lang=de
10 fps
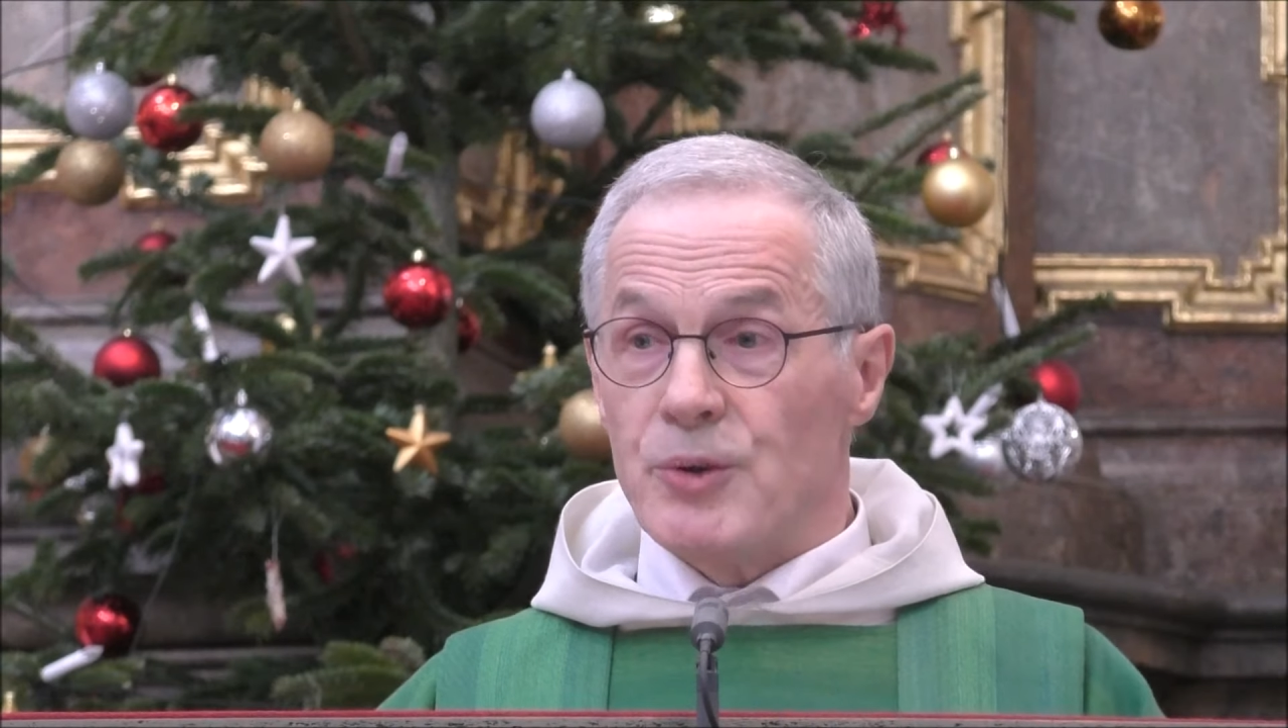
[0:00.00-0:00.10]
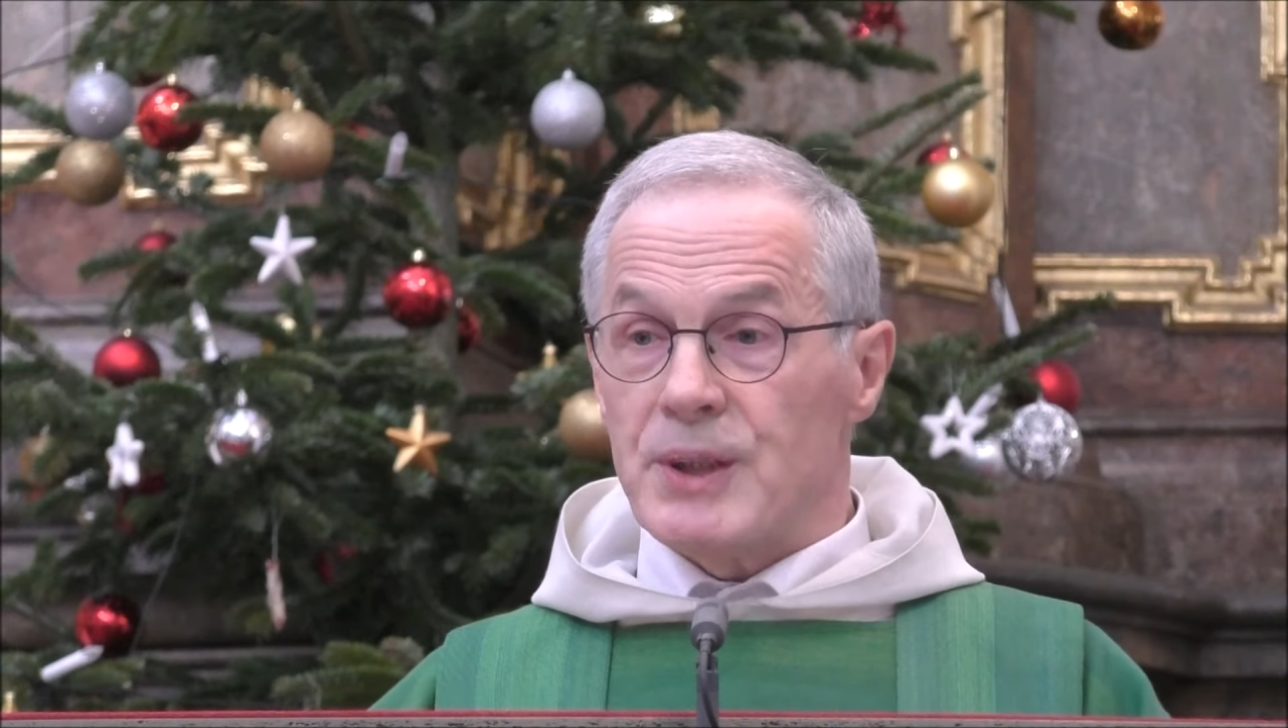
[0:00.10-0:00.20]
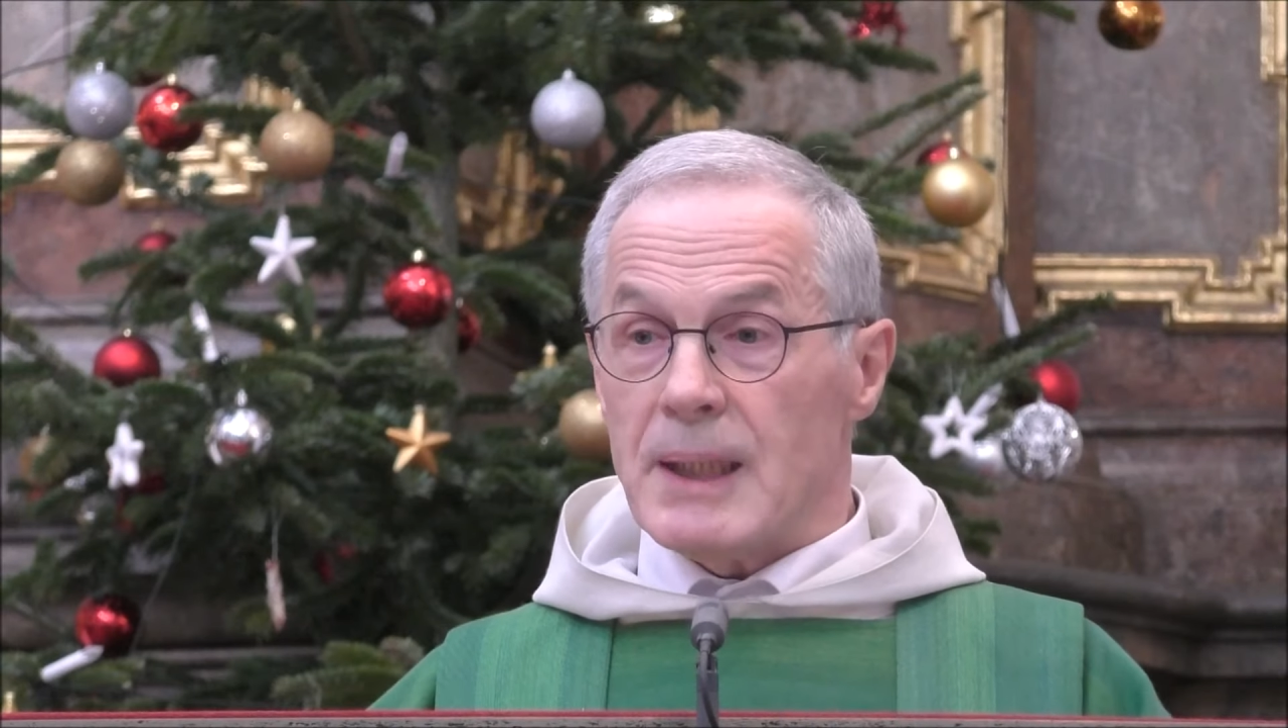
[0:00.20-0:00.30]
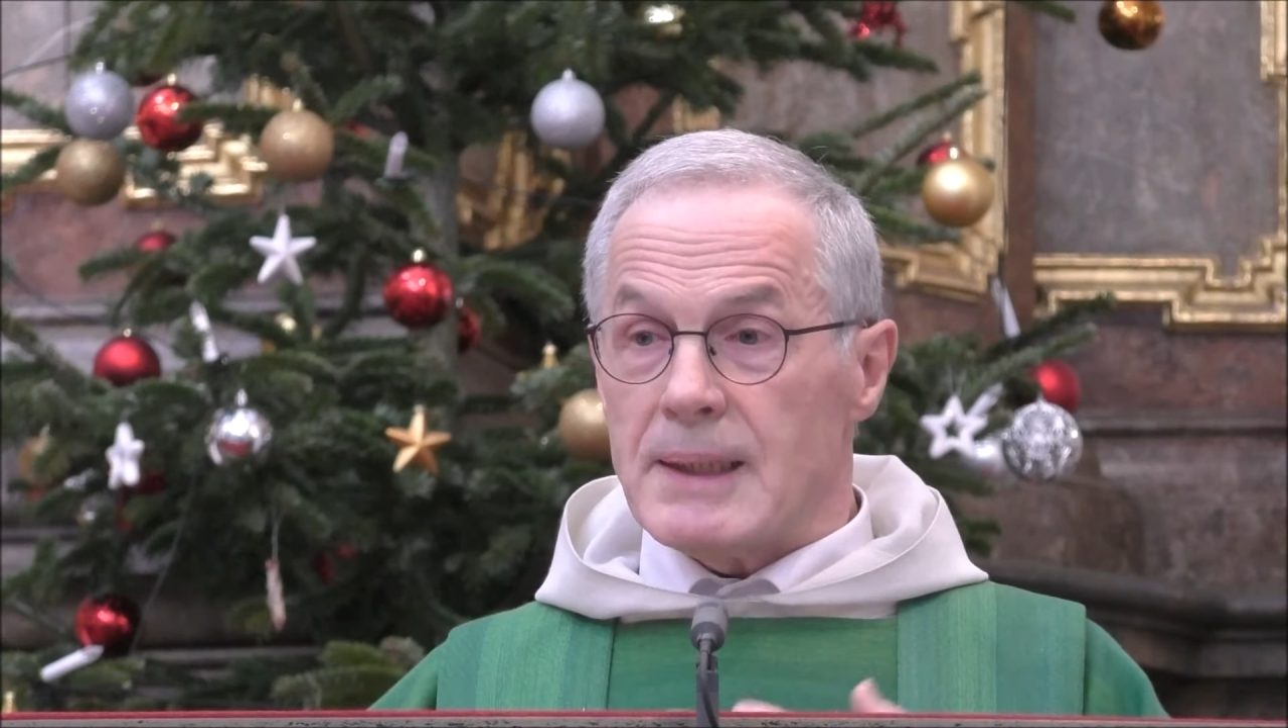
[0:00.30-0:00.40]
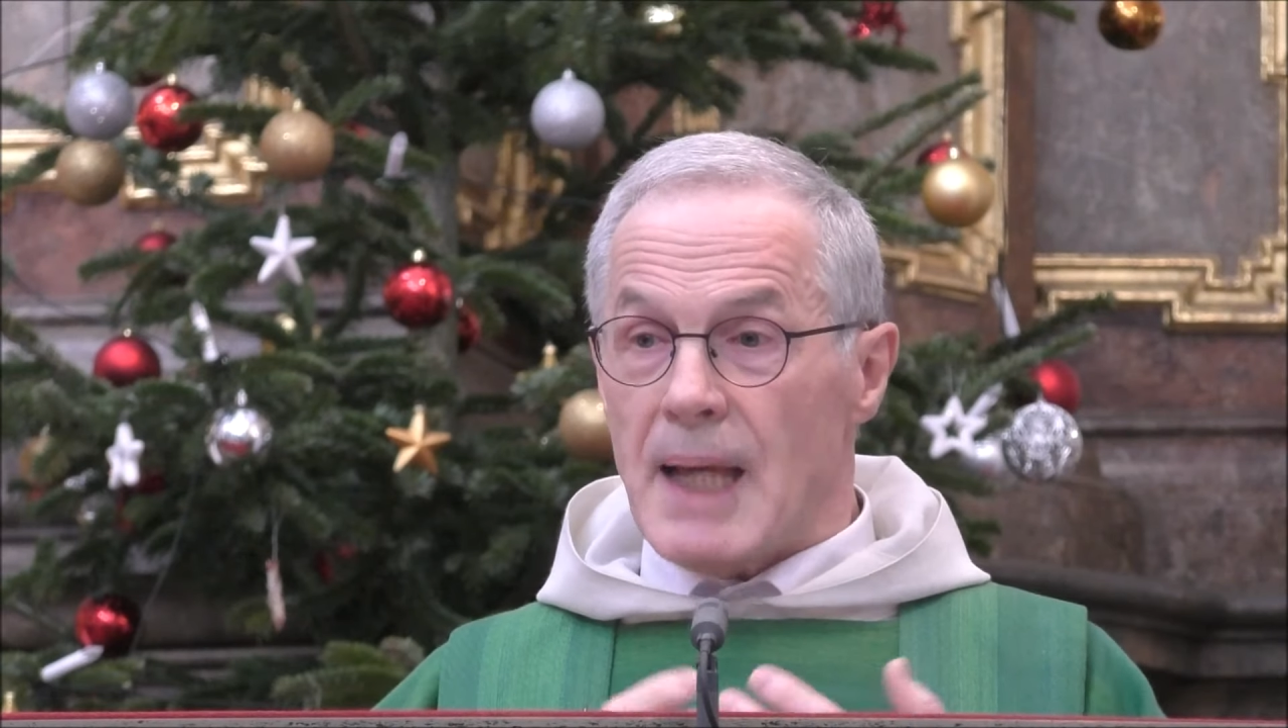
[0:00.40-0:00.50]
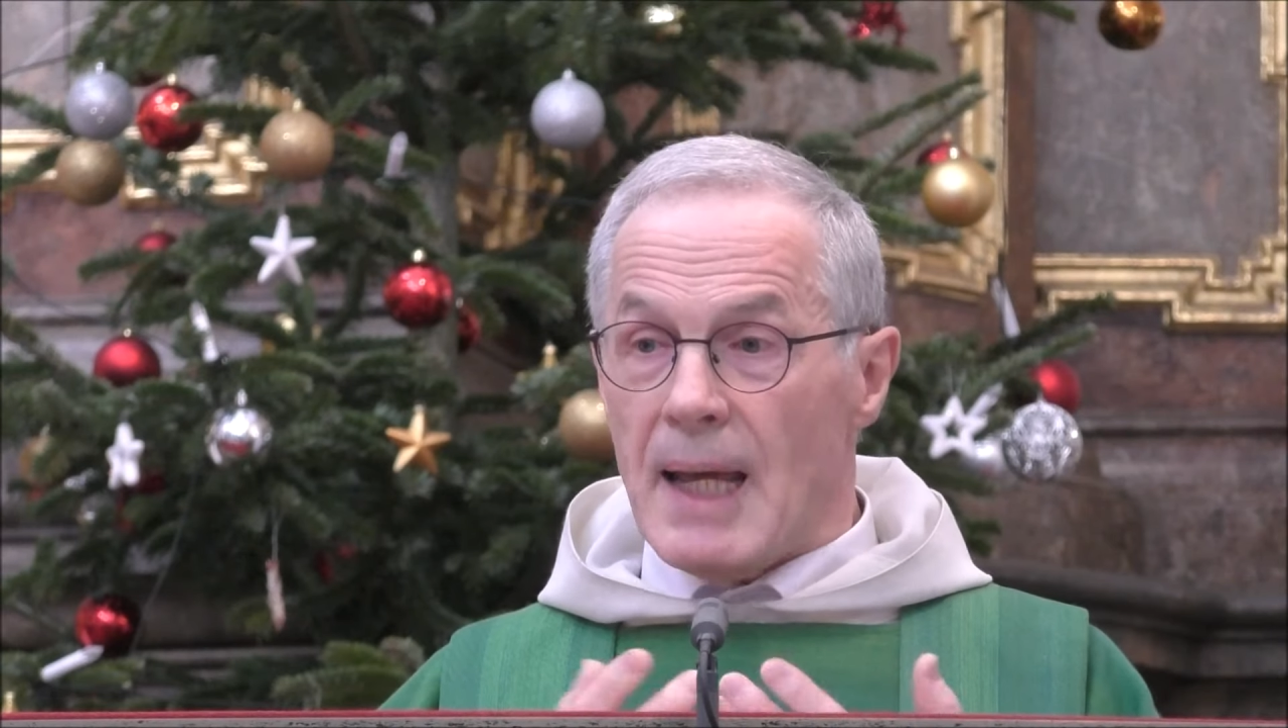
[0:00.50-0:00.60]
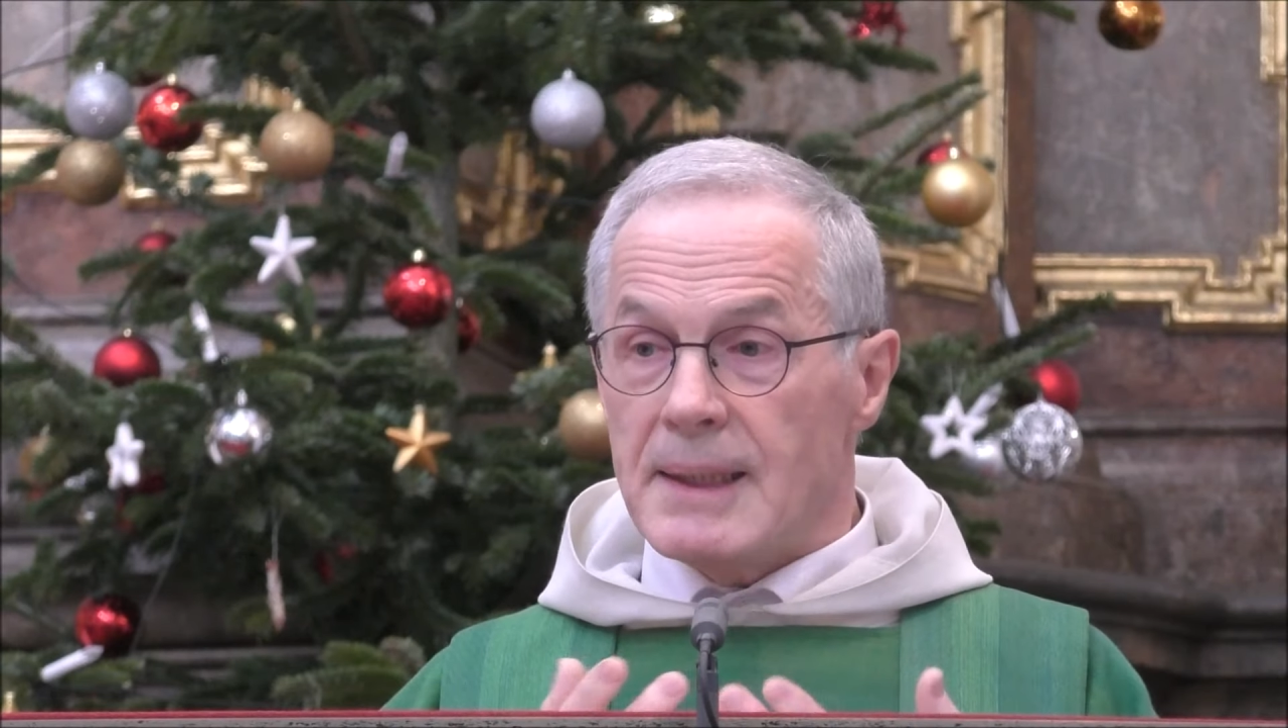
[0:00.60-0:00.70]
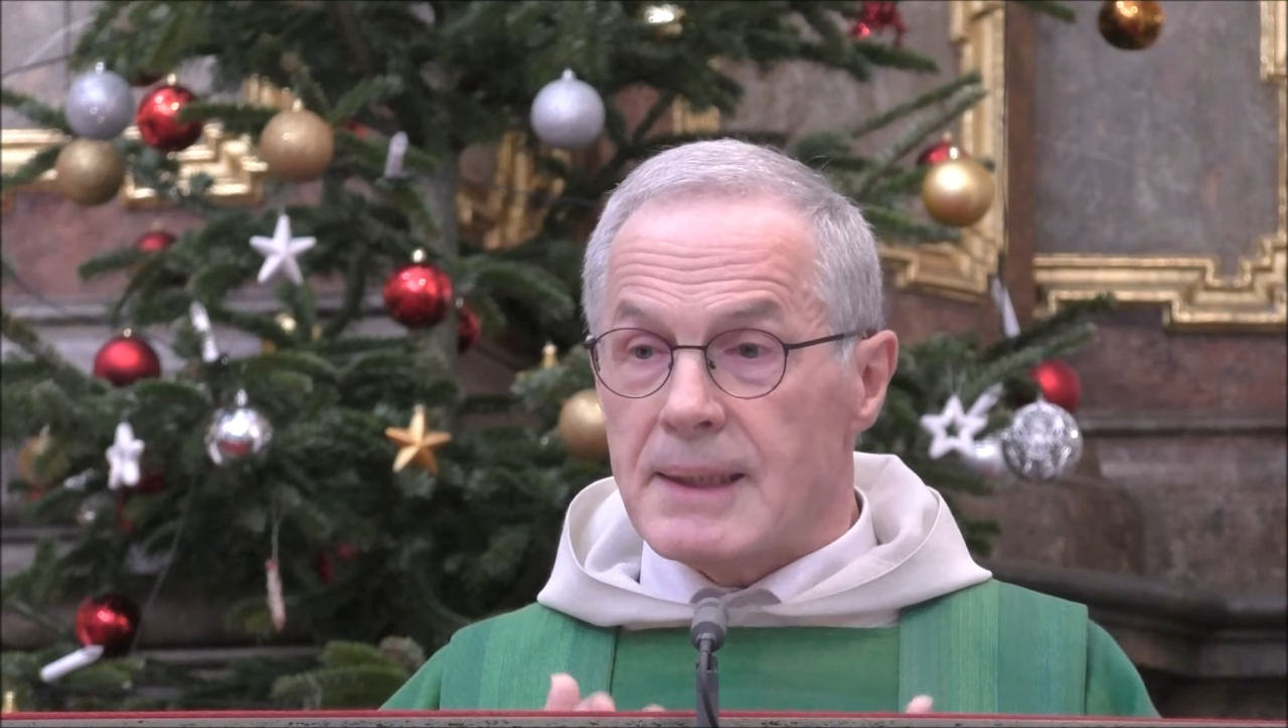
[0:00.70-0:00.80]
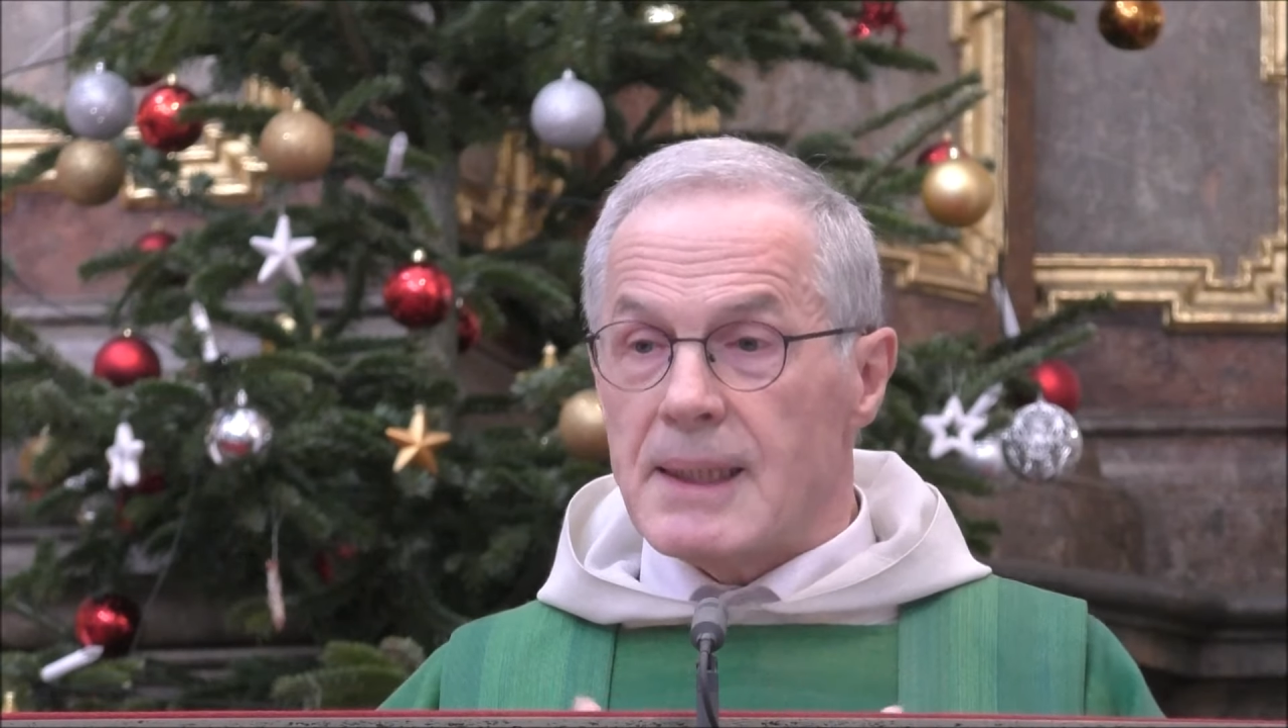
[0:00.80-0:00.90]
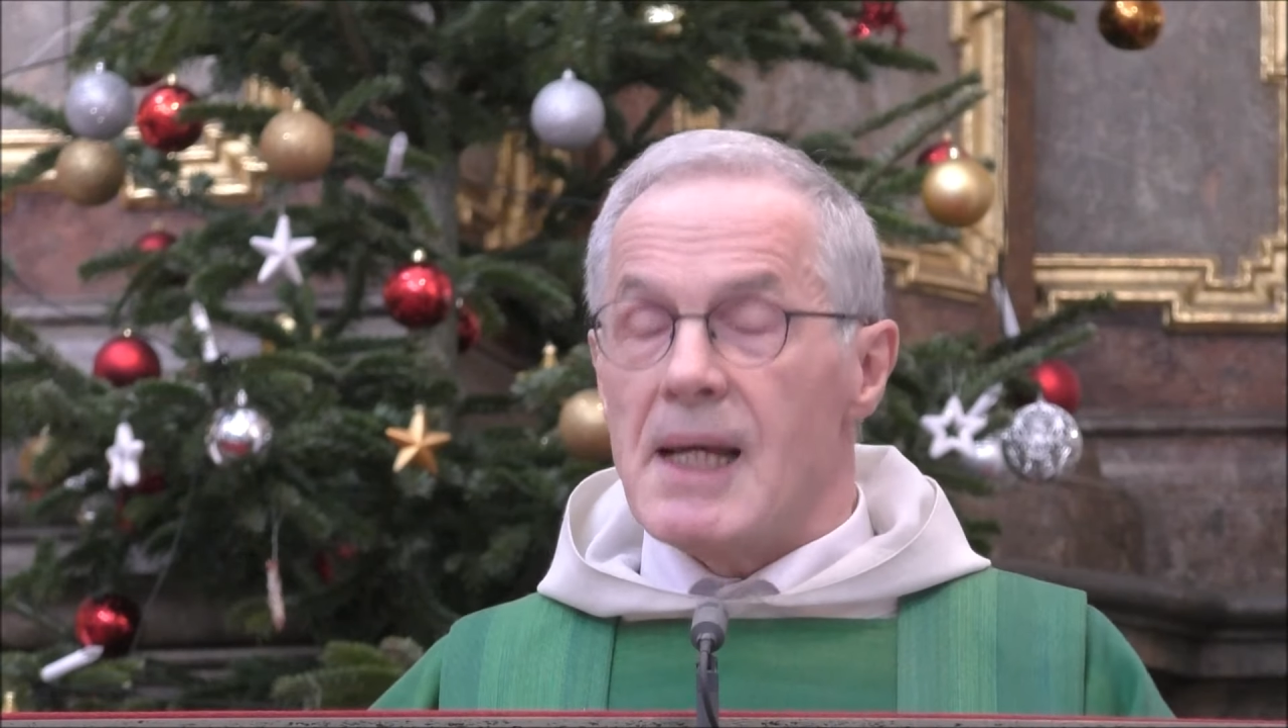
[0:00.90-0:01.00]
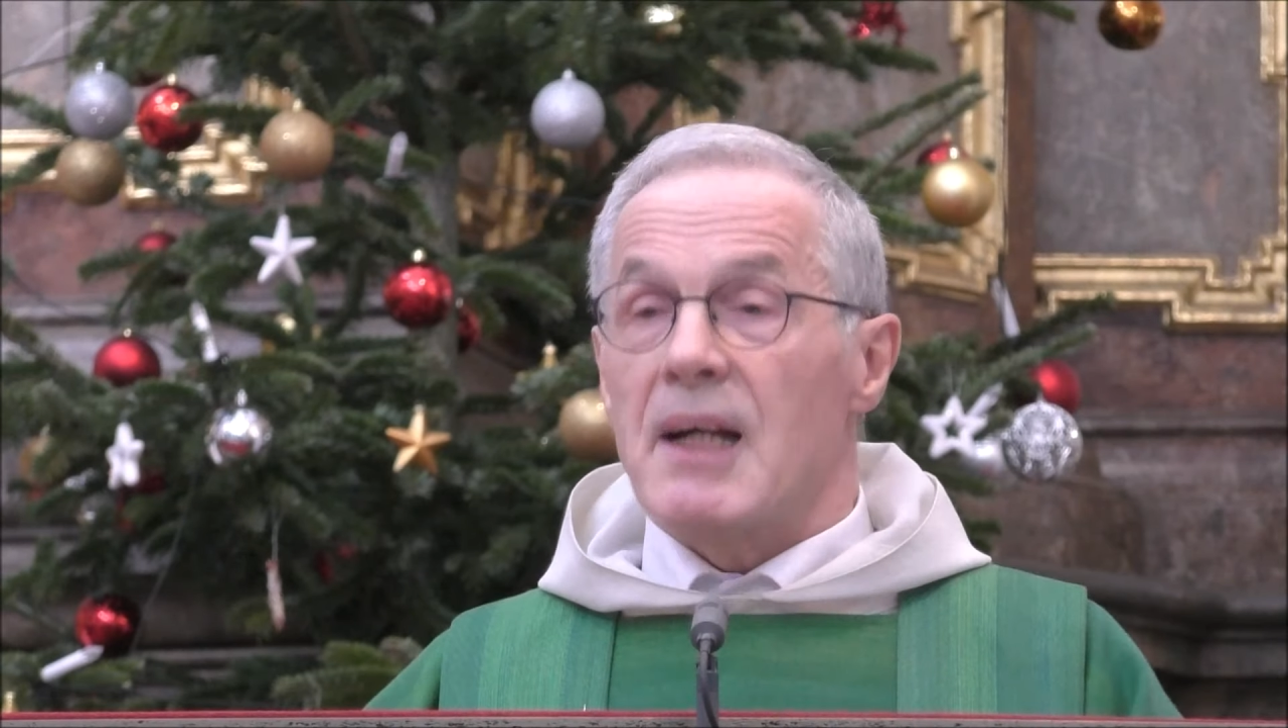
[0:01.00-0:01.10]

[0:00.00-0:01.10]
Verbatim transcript: und das heißt,